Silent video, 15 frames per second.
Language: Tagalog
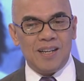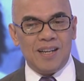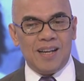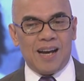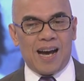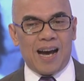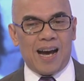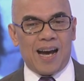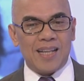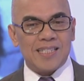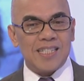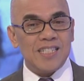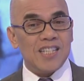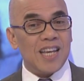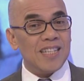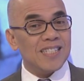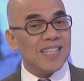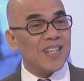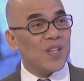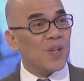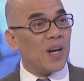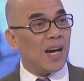uh, si
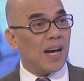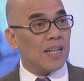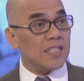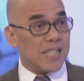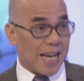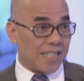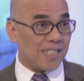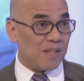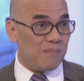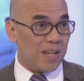JC uh, ah, texted